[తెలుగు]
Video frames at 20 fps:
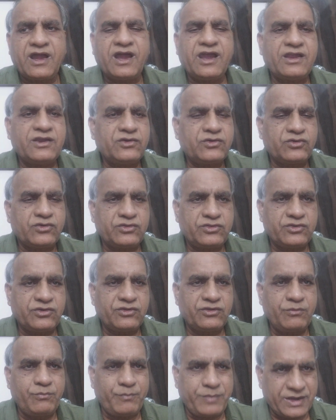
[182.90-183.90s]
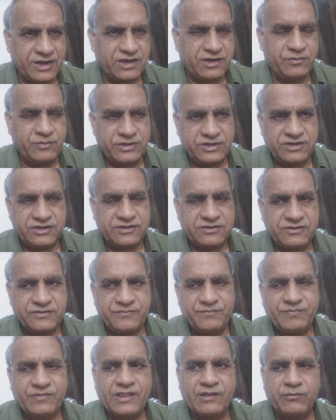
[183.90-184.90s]
ఆయన కొద్ది రోజులు పక్కన పెట్టారు
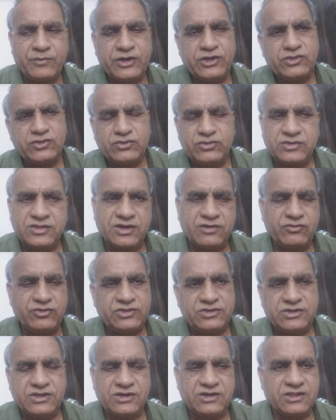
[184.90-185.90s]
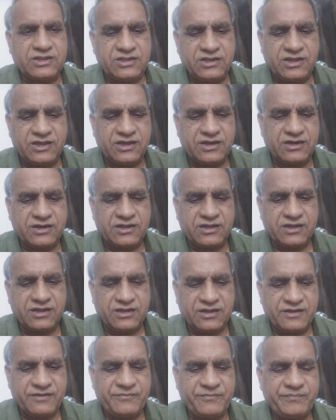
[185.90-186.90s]
పెడితే ఉత్తర్వు ఇచ్చారు
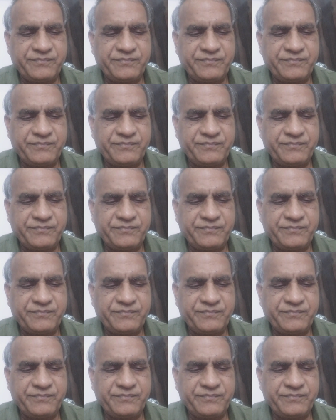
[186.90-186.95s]
అధికారికంగా